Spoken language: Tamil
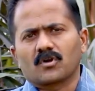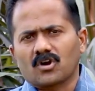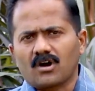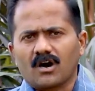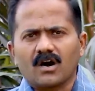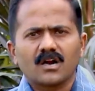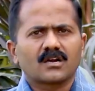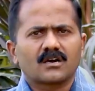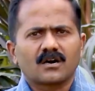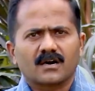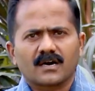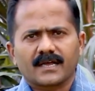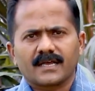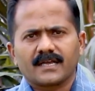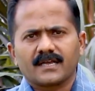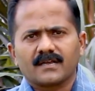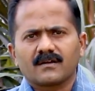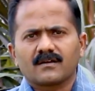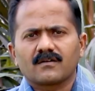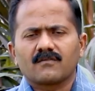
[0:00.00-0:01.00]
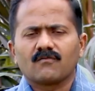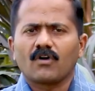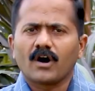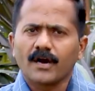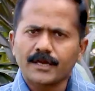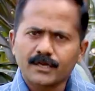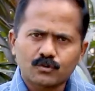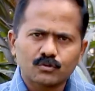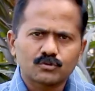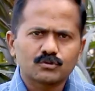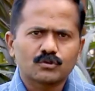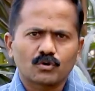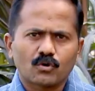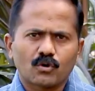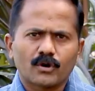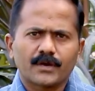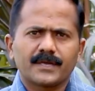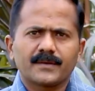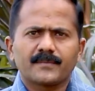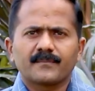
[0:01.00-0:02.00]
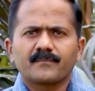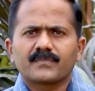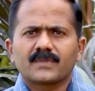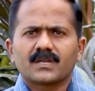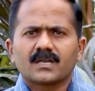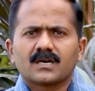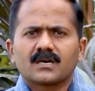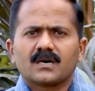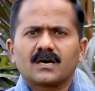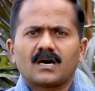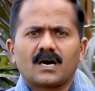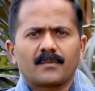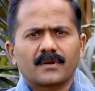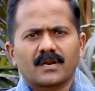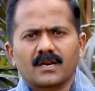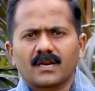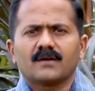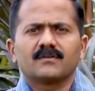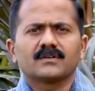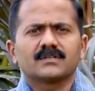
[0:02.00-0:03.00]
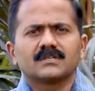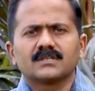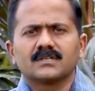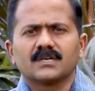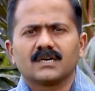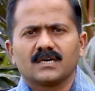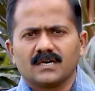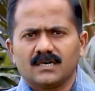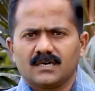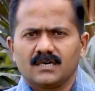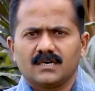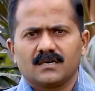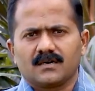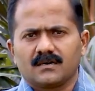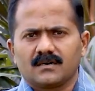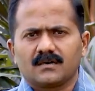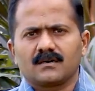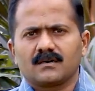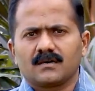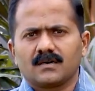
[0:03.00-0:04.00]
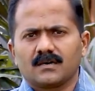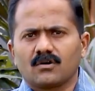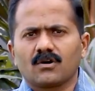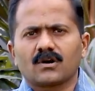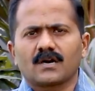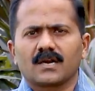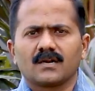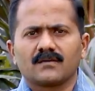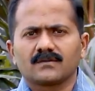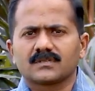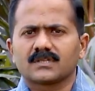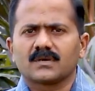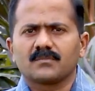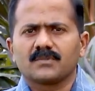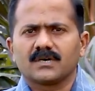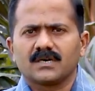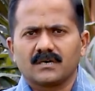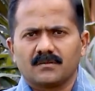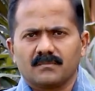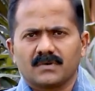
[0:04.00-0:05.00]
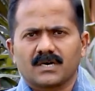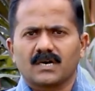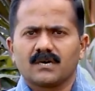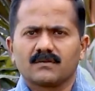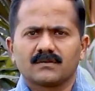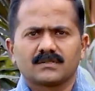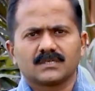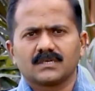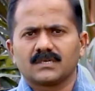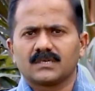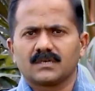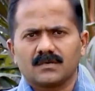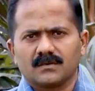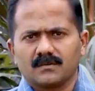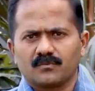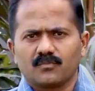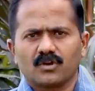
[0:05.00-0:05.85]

அப்புறம் கால் காணை வாய்க்குந்து நோய் அப்படின்லாம் வந்து இந்த லோக்கலில் வந்து நம்ம மக்கள் வந்து